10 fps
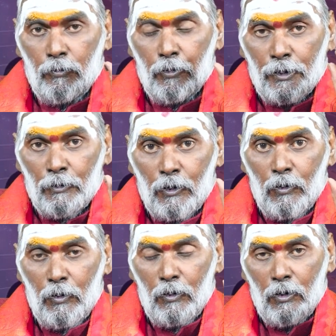మూఢములో
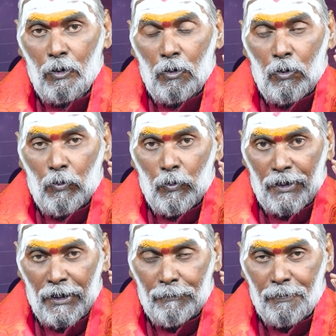
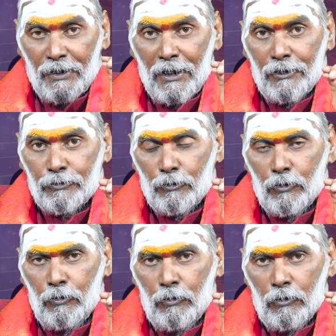ఒకే పర్యాయతూ
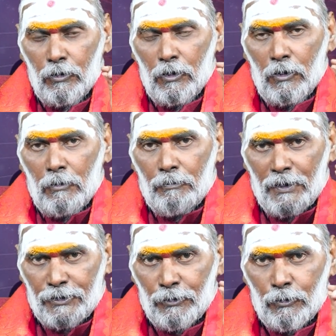
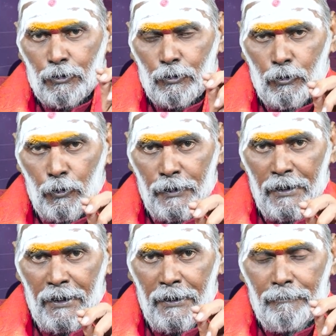పక్షం
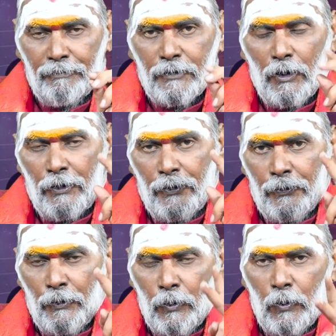రోజుల్లోనే
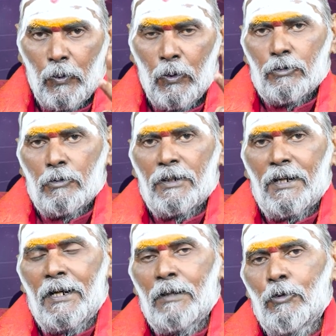రెండు
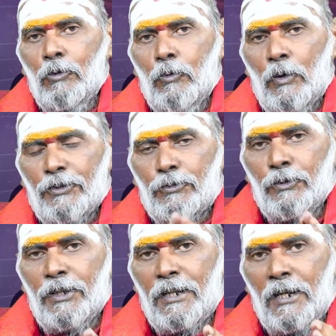గ్రహణములు ఒకటి
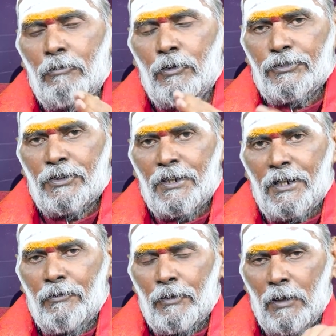సూర్యగ్రహణం ఒకటి
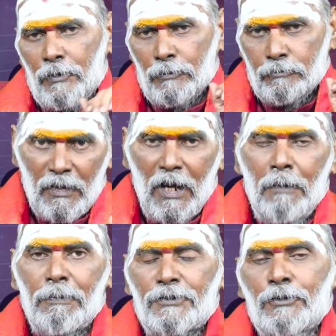చంద్రగ్రహణం రావడం ఆ
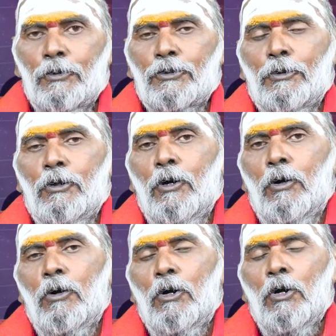పక్షం రోజుల్లో
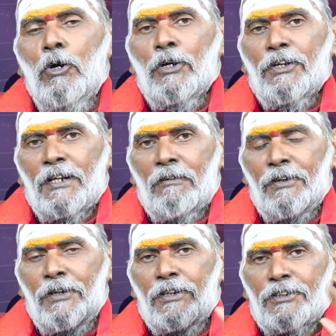ఇరవై
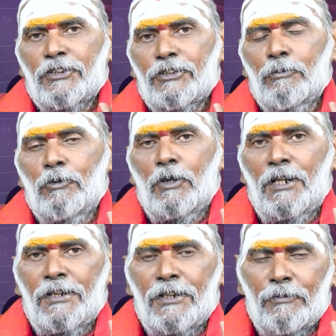ఏడు నక్షత్రములు
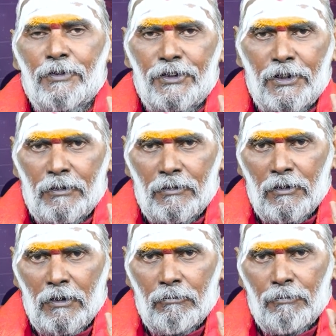కలిగినటువంటి
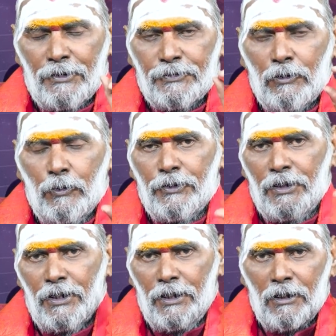భక్తకోటి
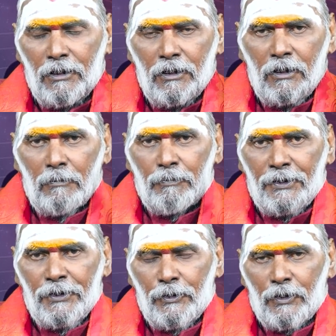
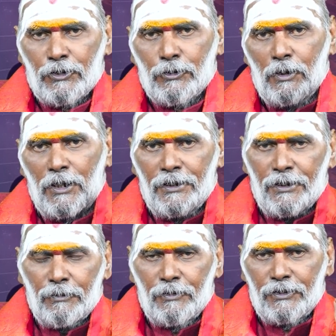పన్నెండు రాసులు
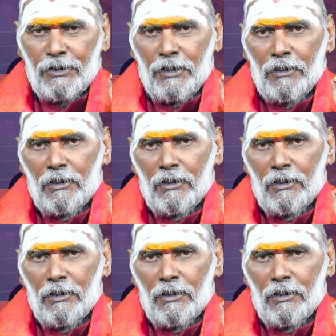కలిగినటువంటి